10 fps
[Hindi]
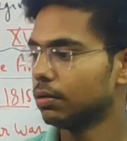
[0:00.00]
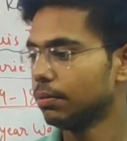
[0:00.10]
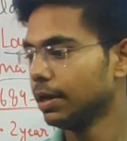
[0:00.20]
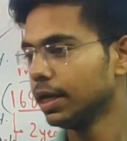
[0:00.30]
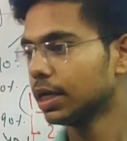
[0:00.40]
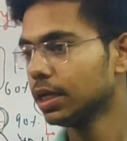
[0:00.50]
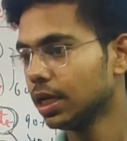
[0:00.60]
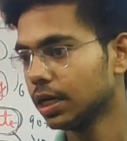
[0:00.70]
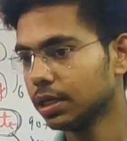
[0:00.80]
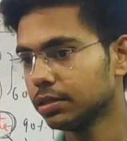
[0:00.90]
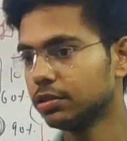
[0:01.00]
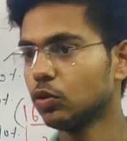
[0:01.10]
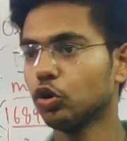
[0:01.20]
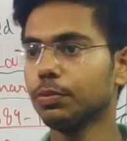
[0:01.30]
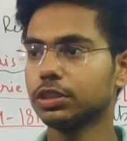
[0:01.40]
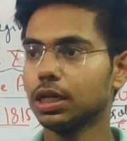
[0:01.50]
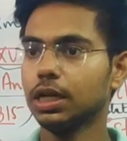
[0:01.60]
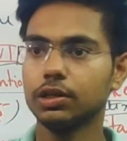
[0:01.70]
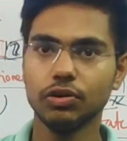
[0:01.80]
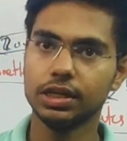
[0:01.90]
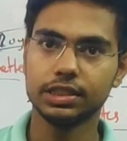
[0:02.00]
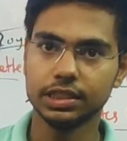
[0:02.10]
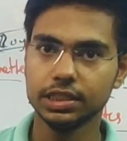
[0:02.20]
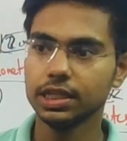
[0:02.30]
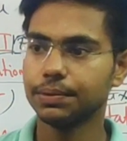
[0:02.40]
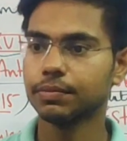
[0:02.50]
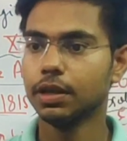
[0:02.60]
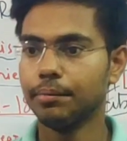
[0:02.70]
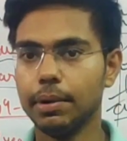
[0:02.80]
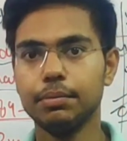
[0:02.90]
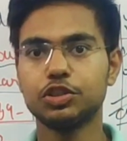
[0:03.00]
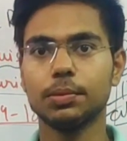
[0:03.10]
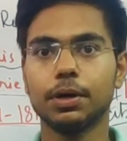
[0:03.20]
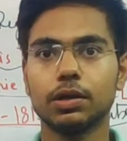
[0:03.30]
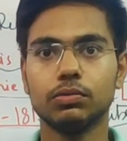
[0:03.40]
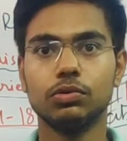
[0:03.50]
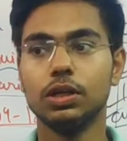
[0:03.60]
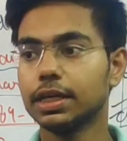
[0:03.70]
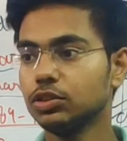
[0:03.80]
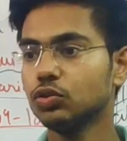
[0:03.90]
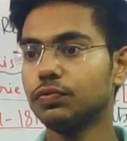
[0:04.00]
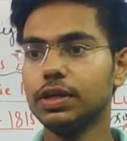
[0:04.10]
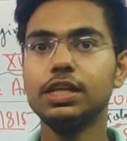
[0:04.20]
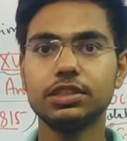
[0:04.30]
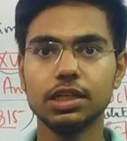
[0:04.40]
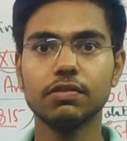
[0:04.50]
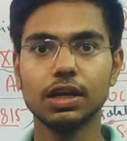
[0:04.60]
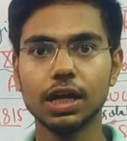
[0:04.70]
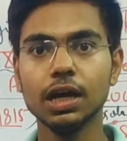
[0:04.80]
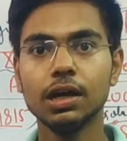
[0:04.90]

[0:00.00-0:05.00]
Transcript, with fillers: एक रोड पे चलना इक्वालिटी है ठीक है मैं भी चल पा रहा हूँ लेकिन जो व्हील चेयर वाला है